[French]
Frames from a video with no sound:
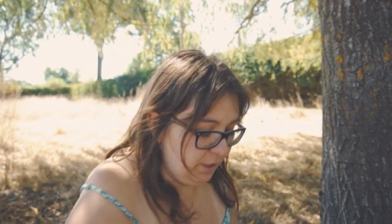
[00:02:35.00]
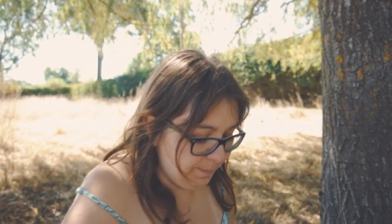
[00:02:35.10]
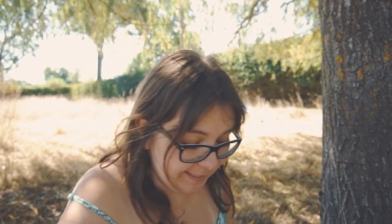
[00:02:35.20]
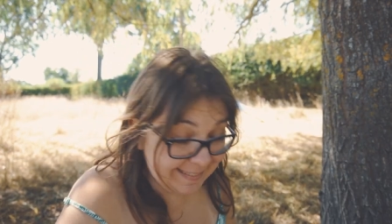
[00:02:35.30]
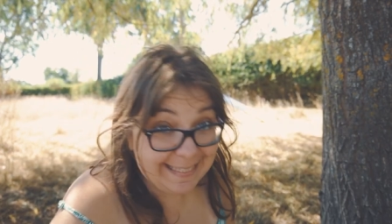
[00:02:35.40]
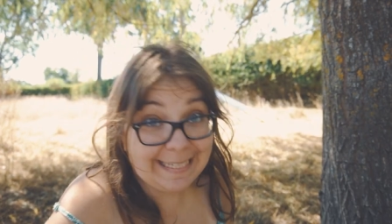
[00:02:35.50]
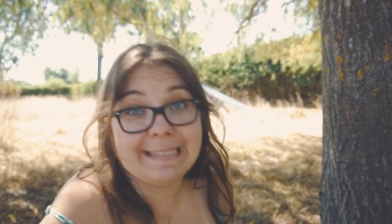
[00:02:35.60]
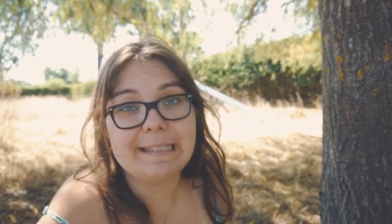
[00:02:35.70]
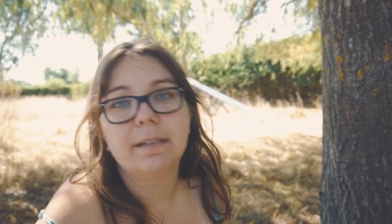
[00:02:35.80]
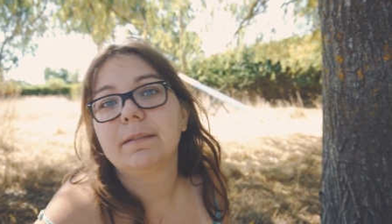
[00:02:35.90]
J'en ai pris
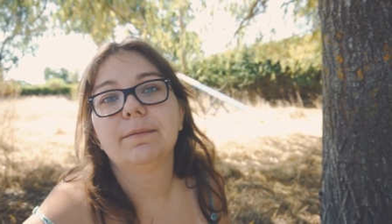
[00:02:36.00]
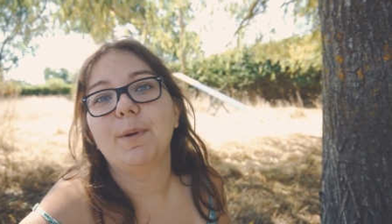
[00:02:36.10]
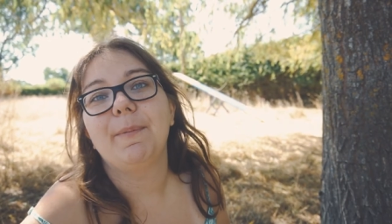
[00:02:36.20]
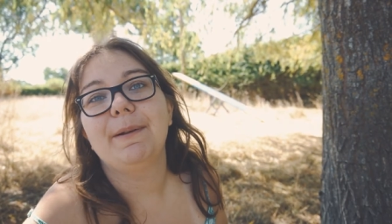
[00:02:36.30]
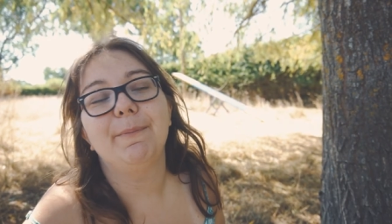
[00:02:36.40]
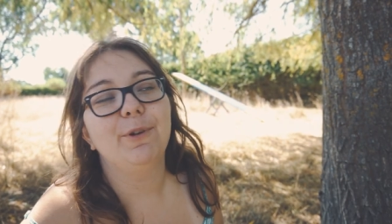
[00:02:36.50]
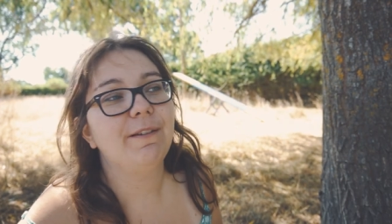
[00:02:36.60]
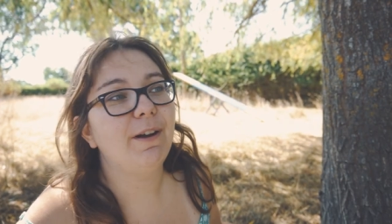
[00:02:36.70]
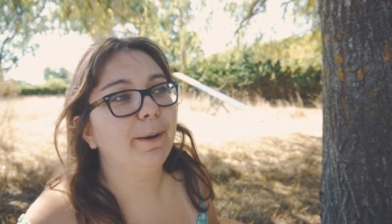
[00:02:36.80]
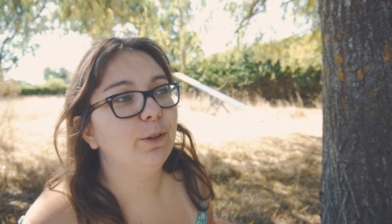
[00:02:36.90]
6 Je me rappelle même pas en
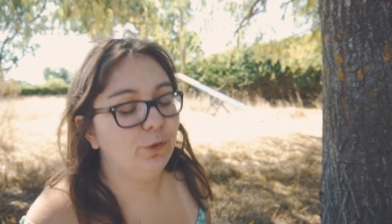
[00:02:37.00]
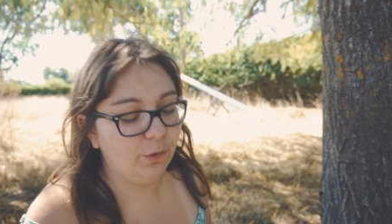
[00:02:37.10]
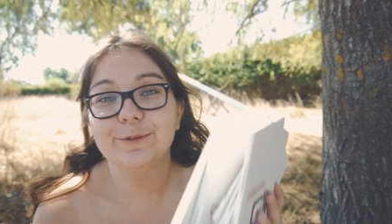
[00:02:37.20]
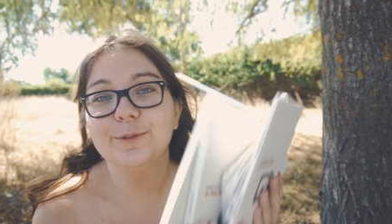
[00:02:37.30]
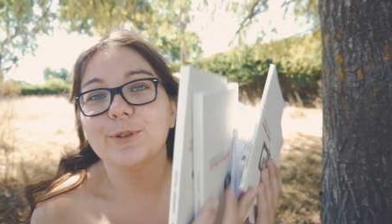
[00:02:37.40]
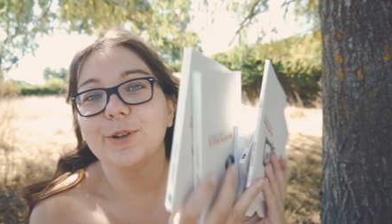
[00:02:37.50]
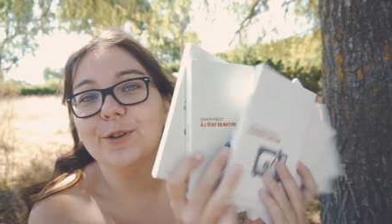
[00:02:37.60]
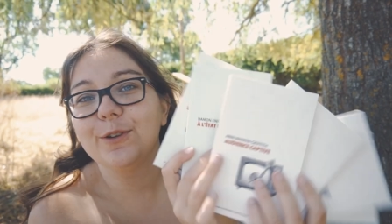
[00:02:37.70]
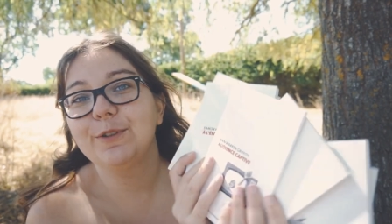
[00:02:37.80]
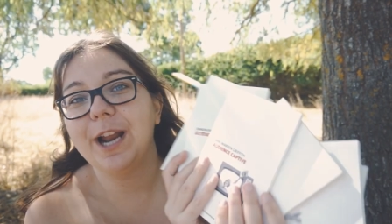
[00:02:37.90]
avoir pris autant. Donc
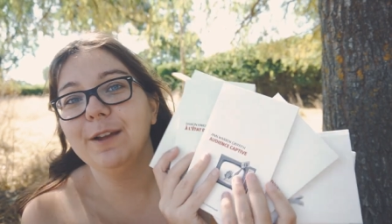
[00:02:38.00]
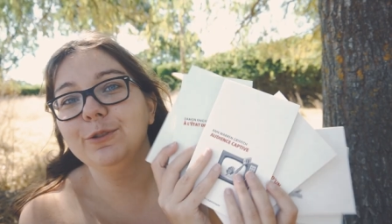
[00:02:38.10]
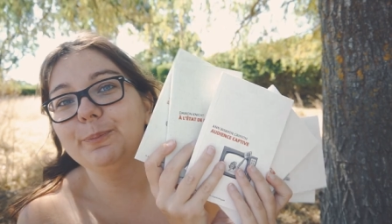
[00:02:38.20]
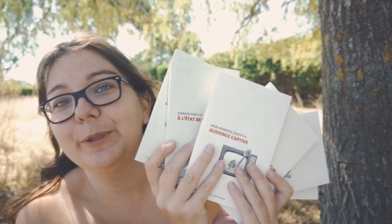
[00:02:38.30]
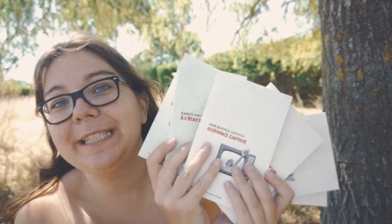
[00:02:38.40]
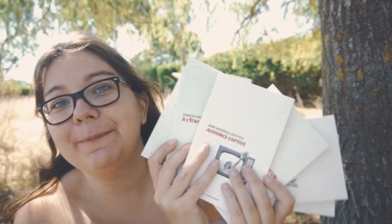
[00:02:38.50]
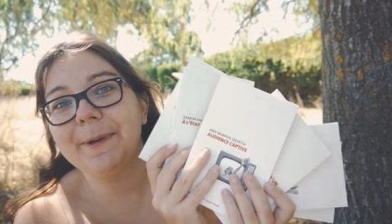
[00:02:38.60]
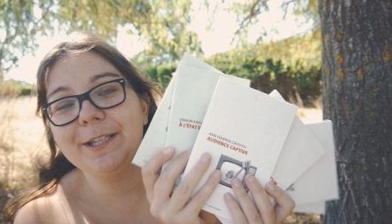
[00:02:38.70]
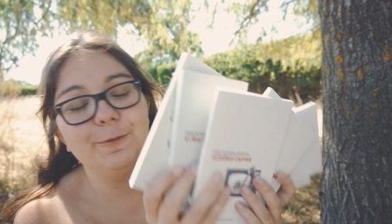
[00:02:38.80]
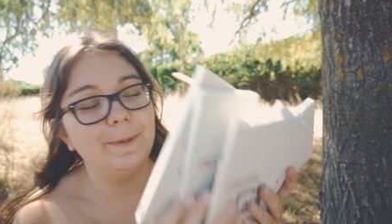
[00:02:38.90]
euh, voilà, une petite
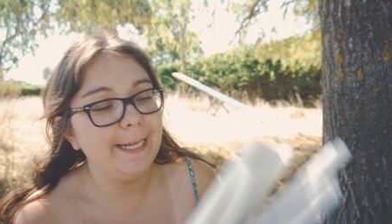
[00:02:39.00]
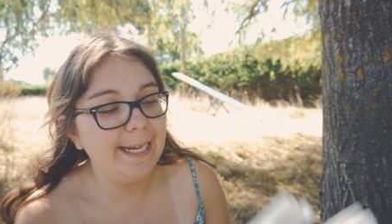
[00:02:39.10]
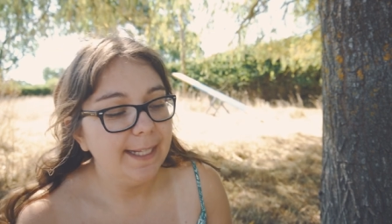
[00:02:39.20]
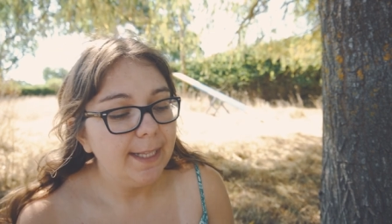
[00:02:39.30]
panoplie.